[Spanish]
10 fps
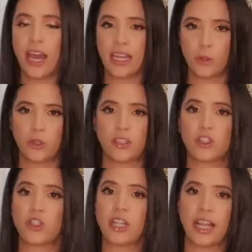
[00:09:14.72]
a la
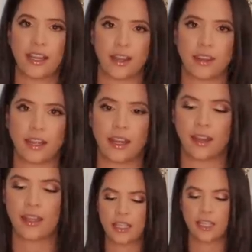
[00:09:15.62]
duración de las
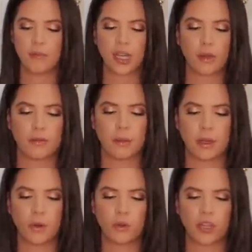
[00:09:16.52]
carteras. Siempre que a mí me
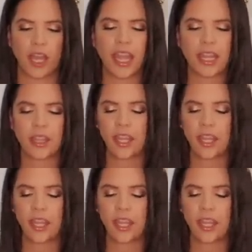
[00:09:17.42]
preguntan, ay,